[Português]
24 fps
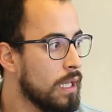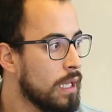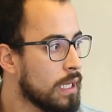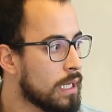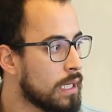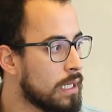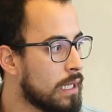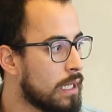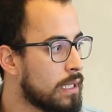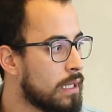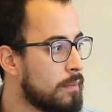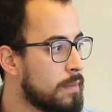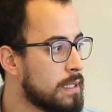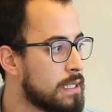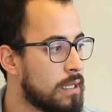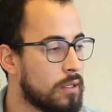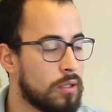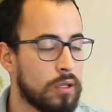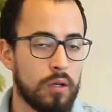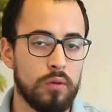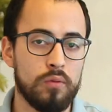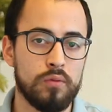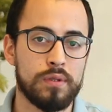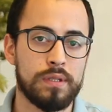que nada mais é
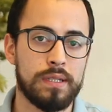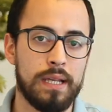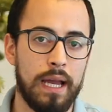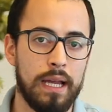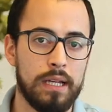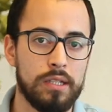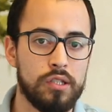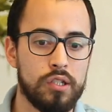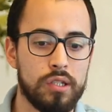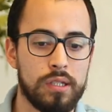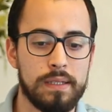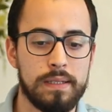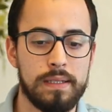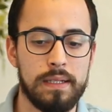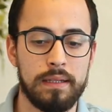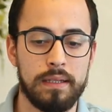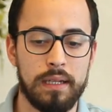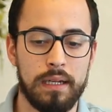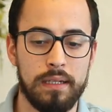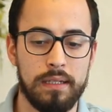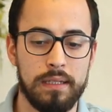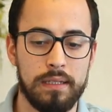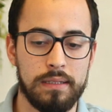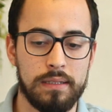do que um site que
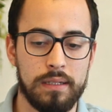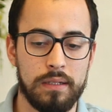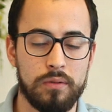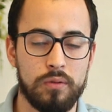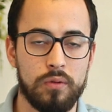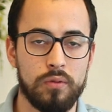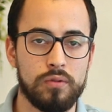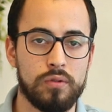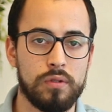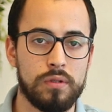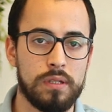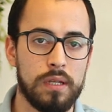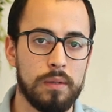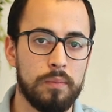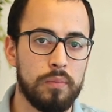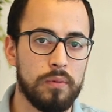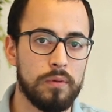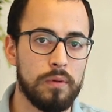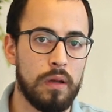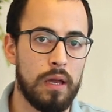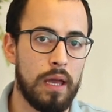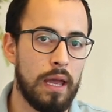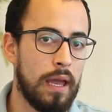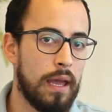centraliza todos os é,
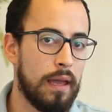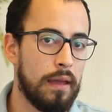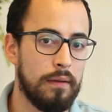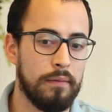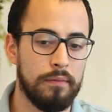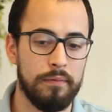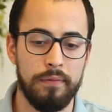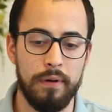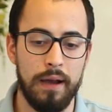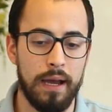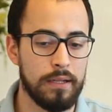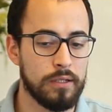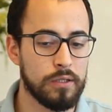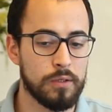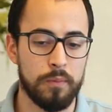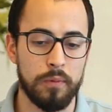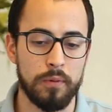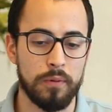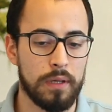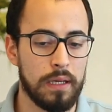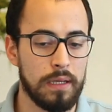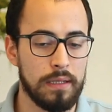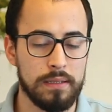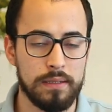vários
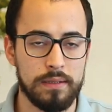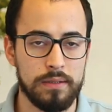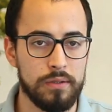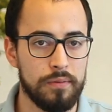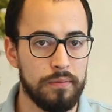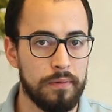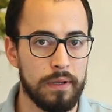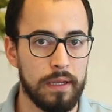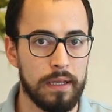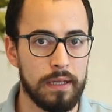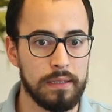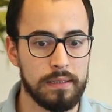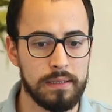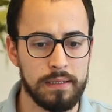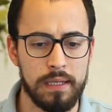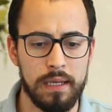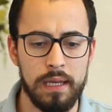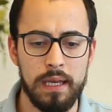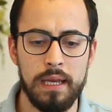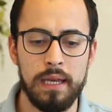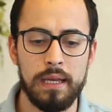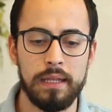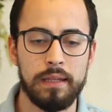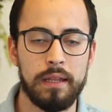plugins diferentes,
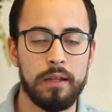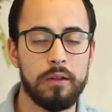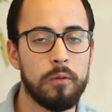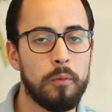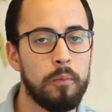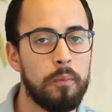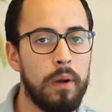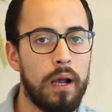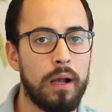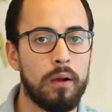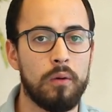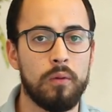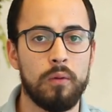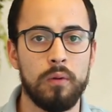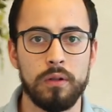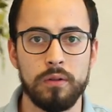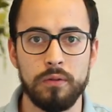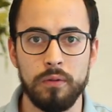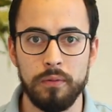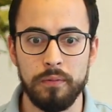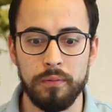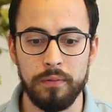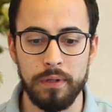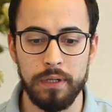tanto pago
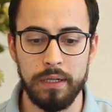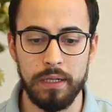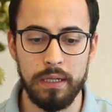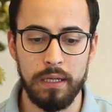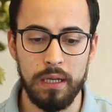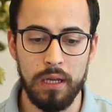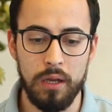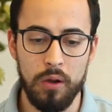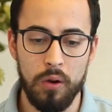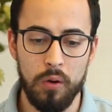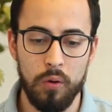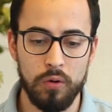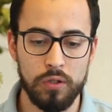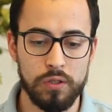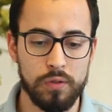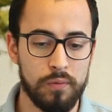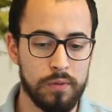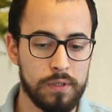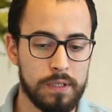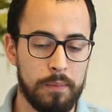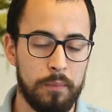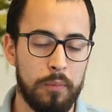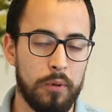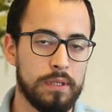quanto free, onde
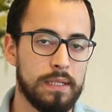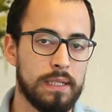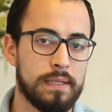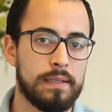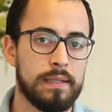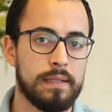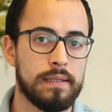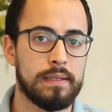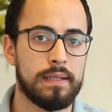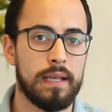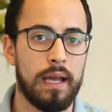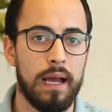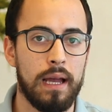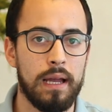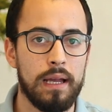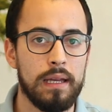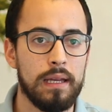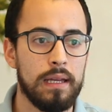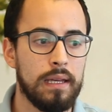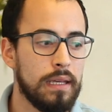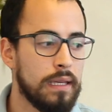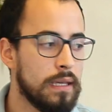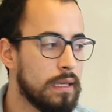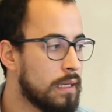você pode
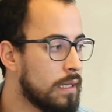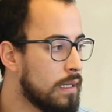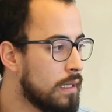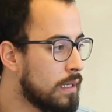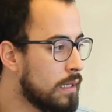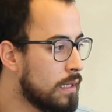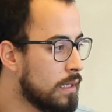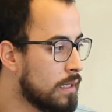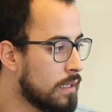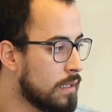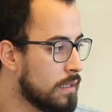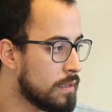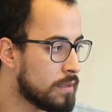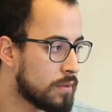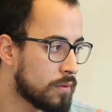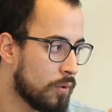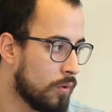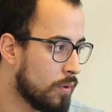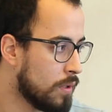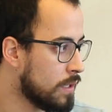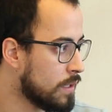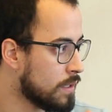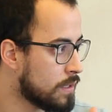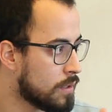acessar e
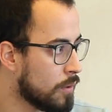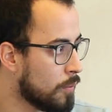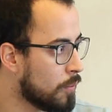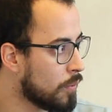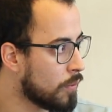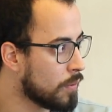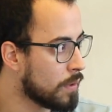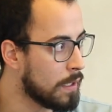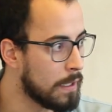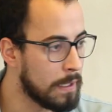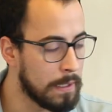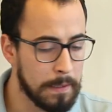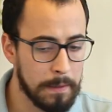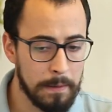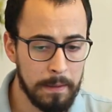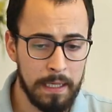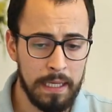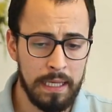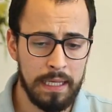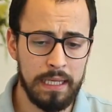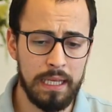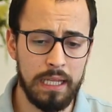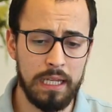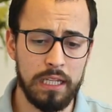escolher seu plugin.
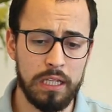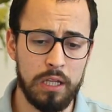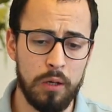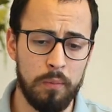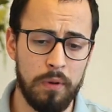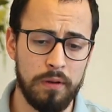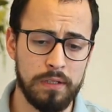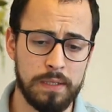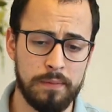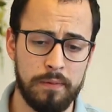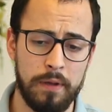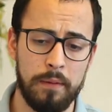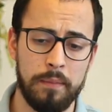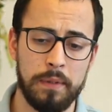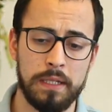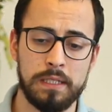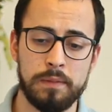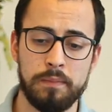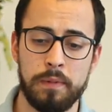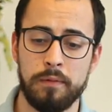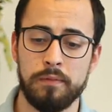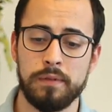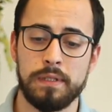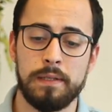Ele tem umas ferramentas
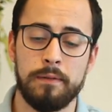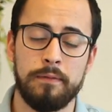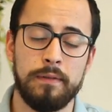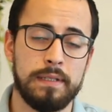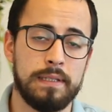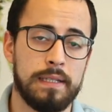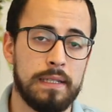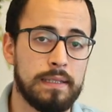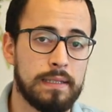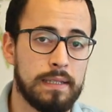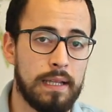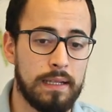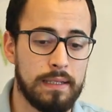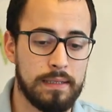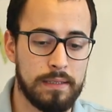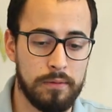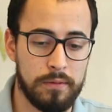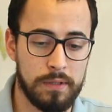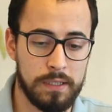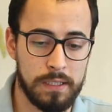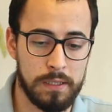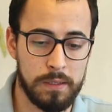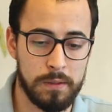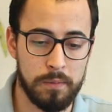para você fazer a
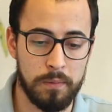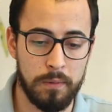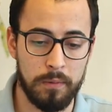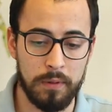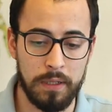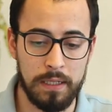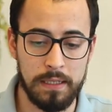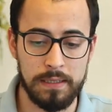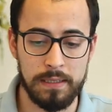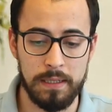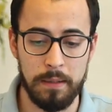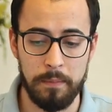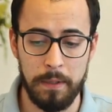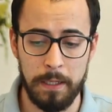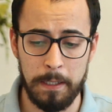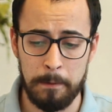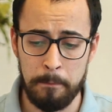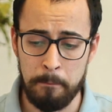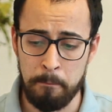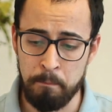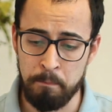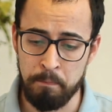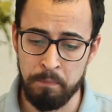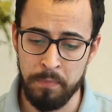instalação desses plugins
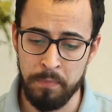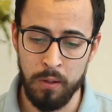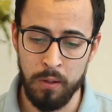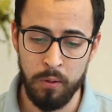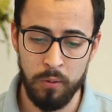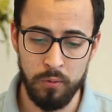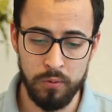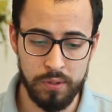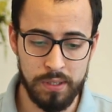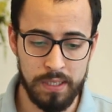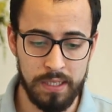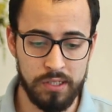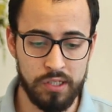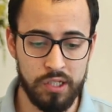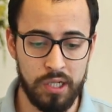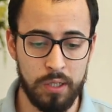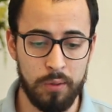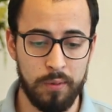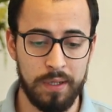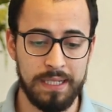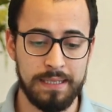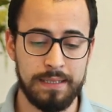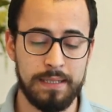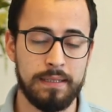também. Ou seja,
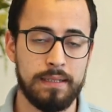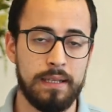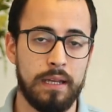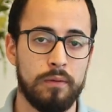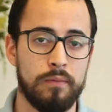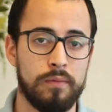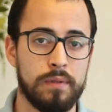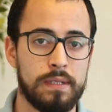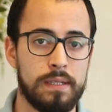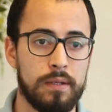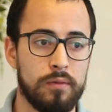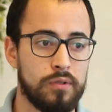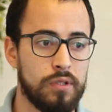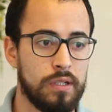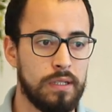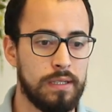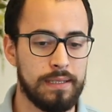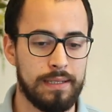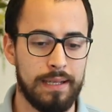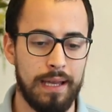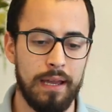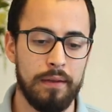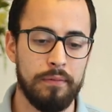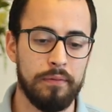não é necessário você
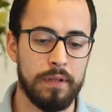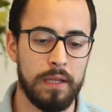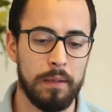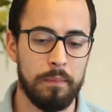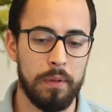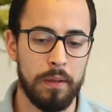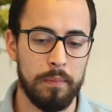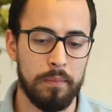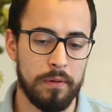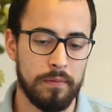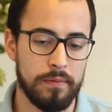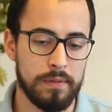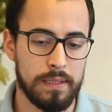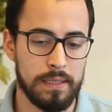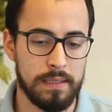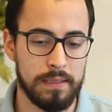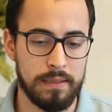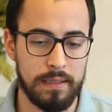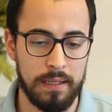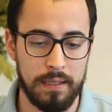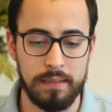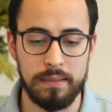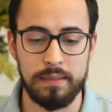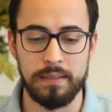utilizar FTP para você
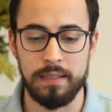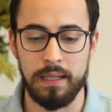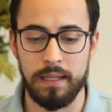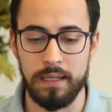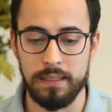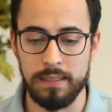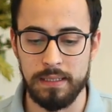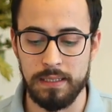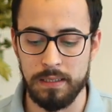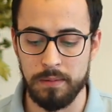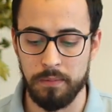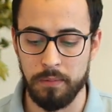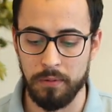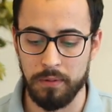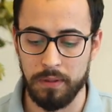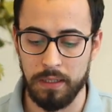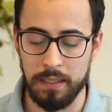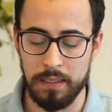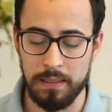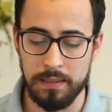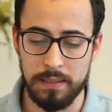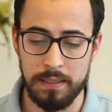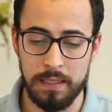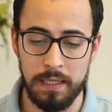instalar esses
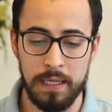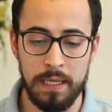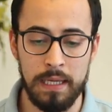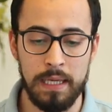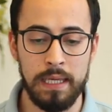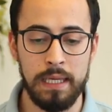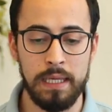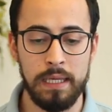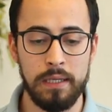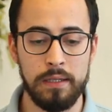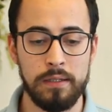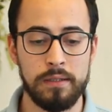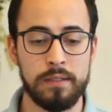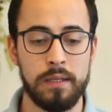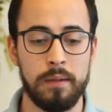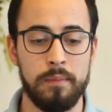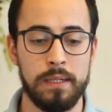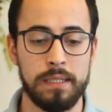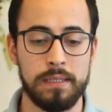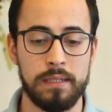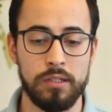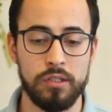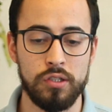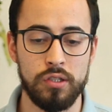plugins e isso é
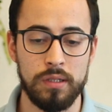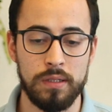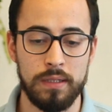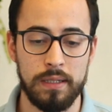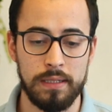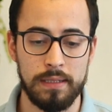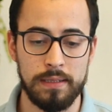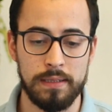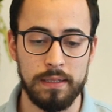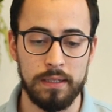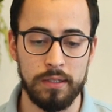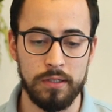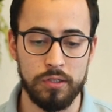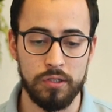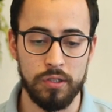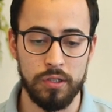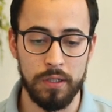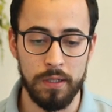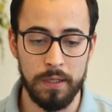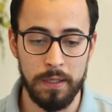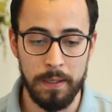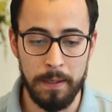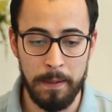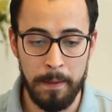bastante interessante.
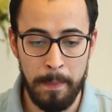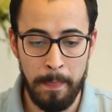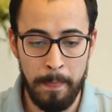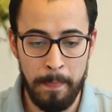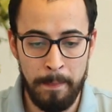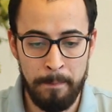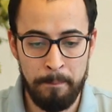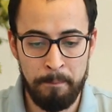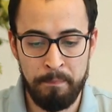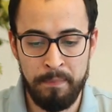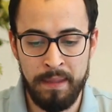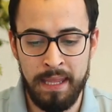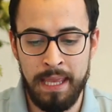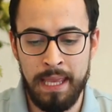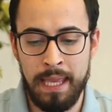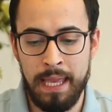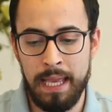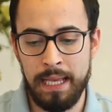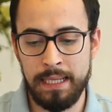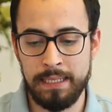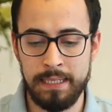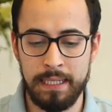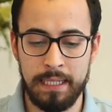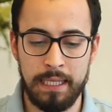
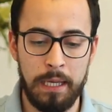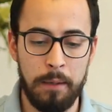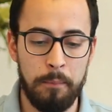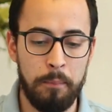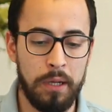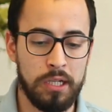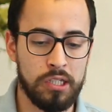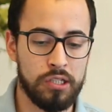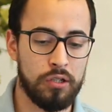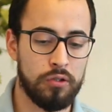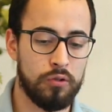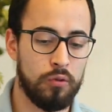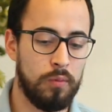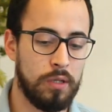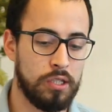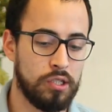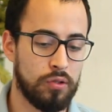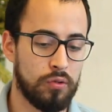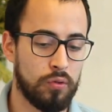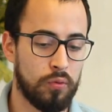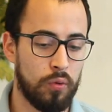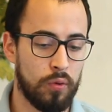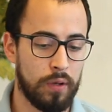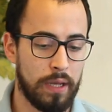Essa aqui é a página do
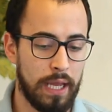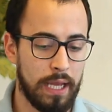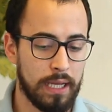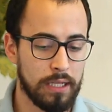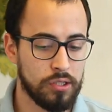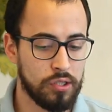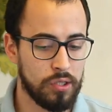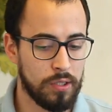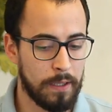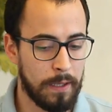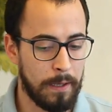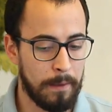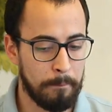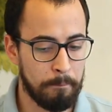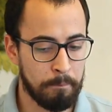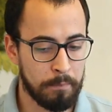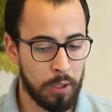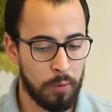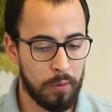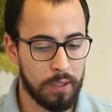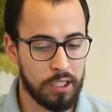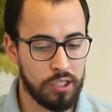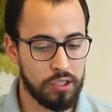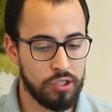Magento Connect, né?
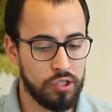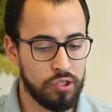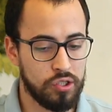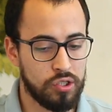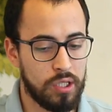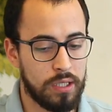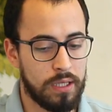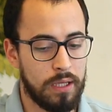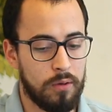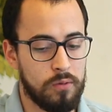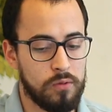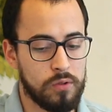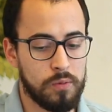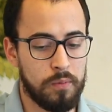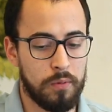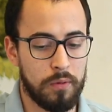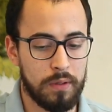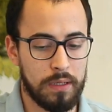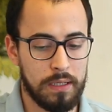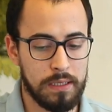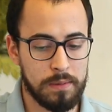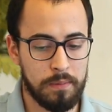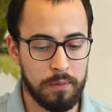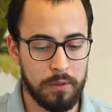Então aqui a gente já tem alguns
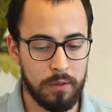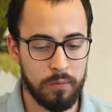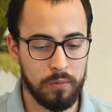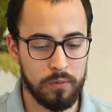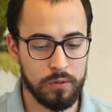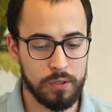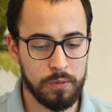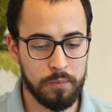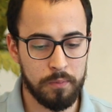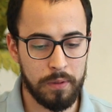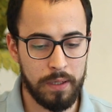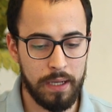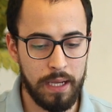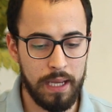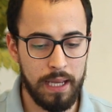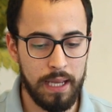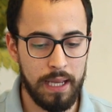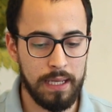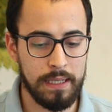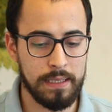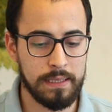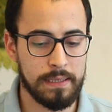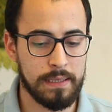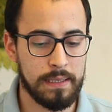plugins para
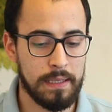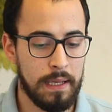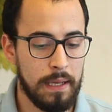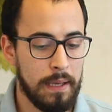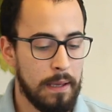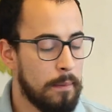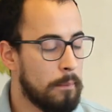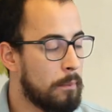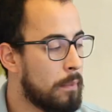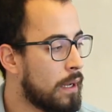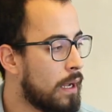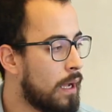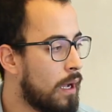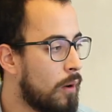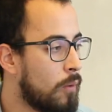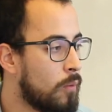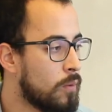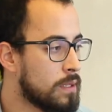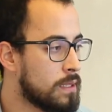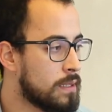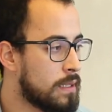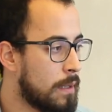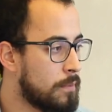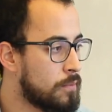WordPress, para
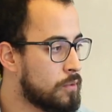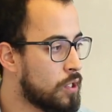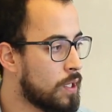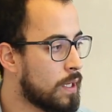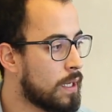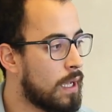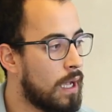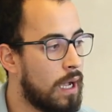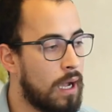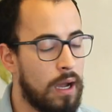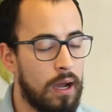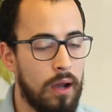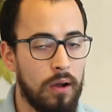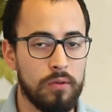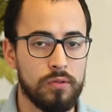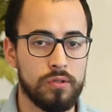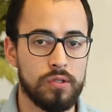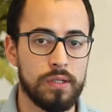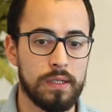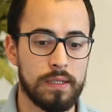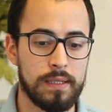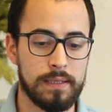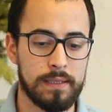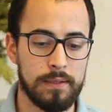One Step
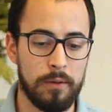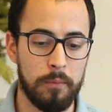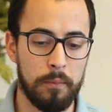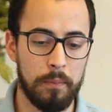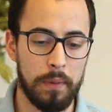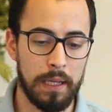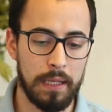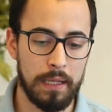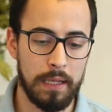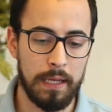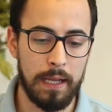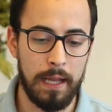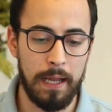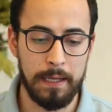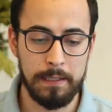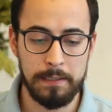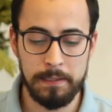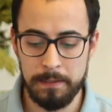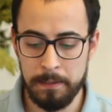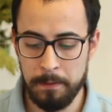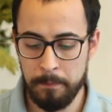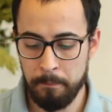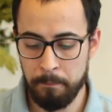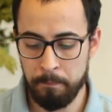Checkout, que são bem
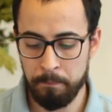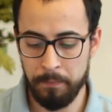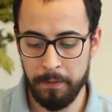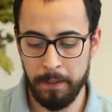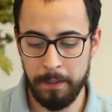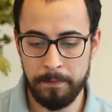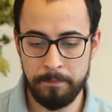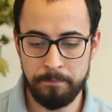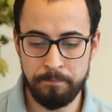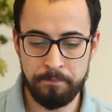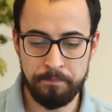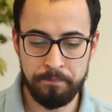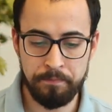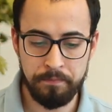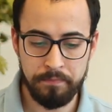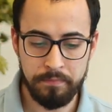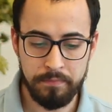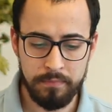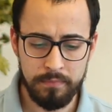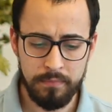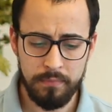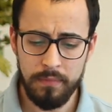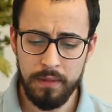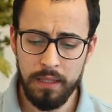legais, tá?
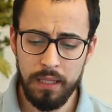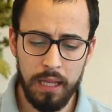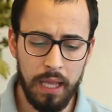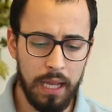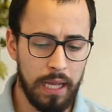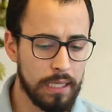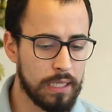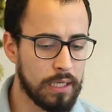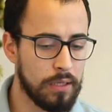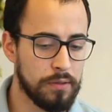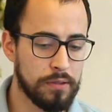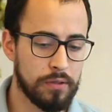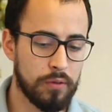Aqui eu